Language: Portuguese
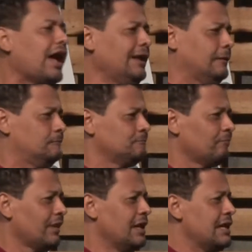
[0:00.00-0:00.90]
dele.
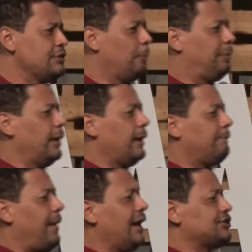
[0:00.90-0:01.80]
E o
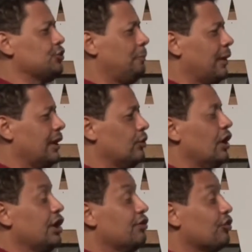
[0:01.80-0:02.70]
parte do
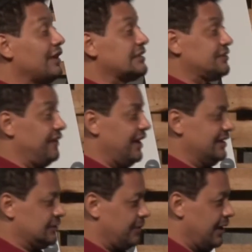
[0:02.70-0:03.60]
plano, eu vou dar as
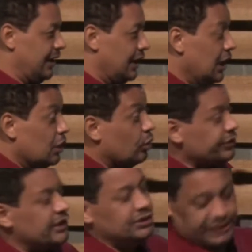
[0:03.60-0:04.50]
férias para ele.
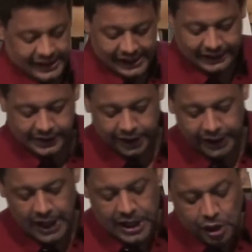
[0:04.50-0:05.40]
Quando ele chegar
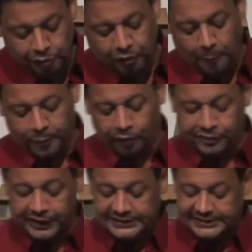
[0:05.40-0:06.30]
aqui, eu vou
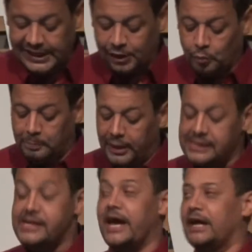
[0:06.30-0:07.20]
providenciar um
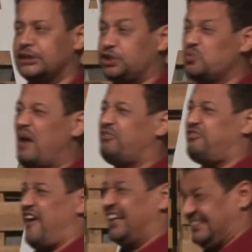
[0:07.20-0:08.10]
banquete, uma
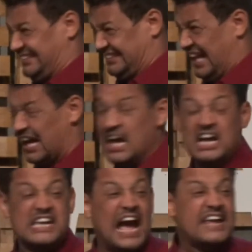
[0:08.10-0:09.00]
festa.
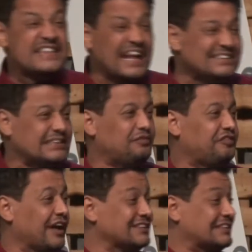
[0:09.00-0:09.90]
E aí nessa
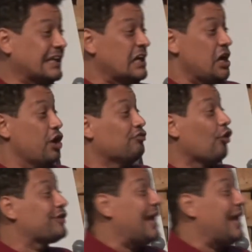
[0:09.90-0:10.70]
festa eu